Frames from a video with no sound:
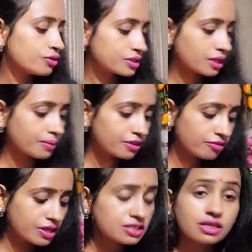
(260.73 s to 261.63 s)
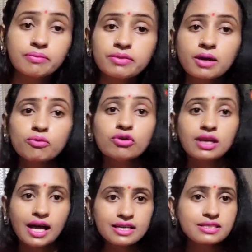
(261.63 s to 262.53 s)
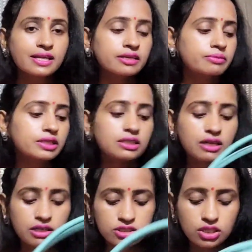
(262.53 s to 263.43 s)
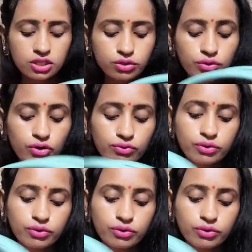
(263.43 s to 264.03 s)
उसके बाद फ्रेंड्स अब मैं आपको लास्ट हैंड बैग दिखाने जा रही हूँ और